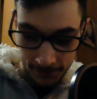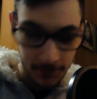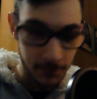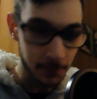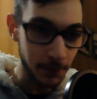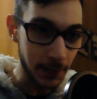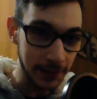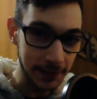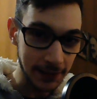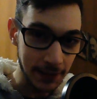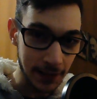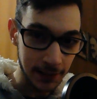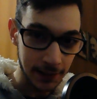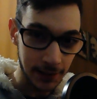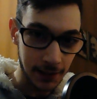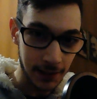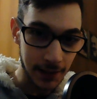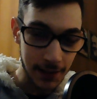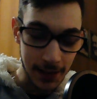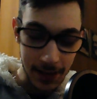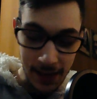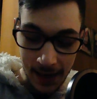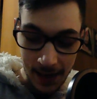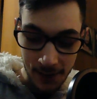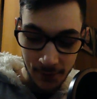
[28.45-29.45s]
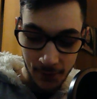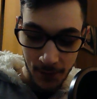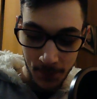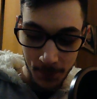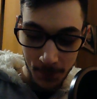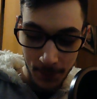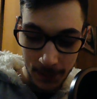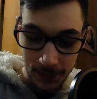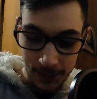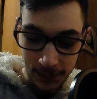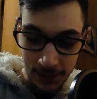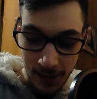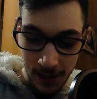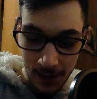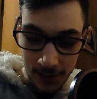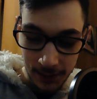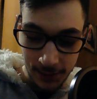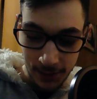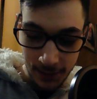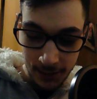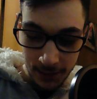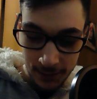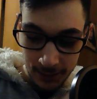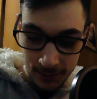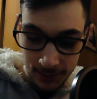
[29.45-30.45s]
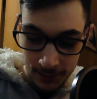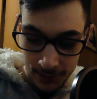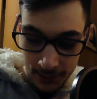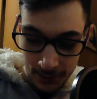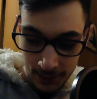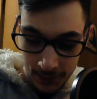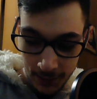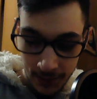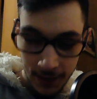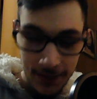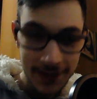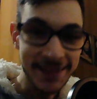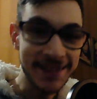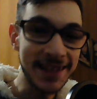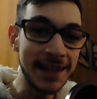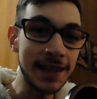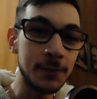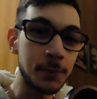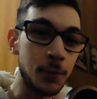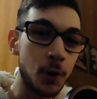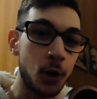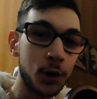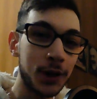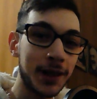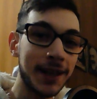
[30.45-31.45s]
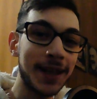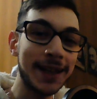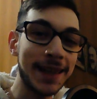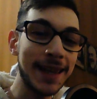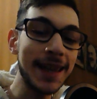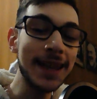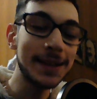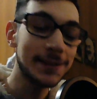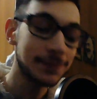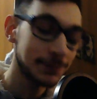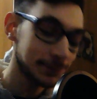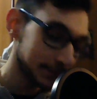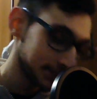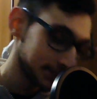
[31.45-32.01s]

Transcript: Bannata. Eva, bannata. Simor, che... che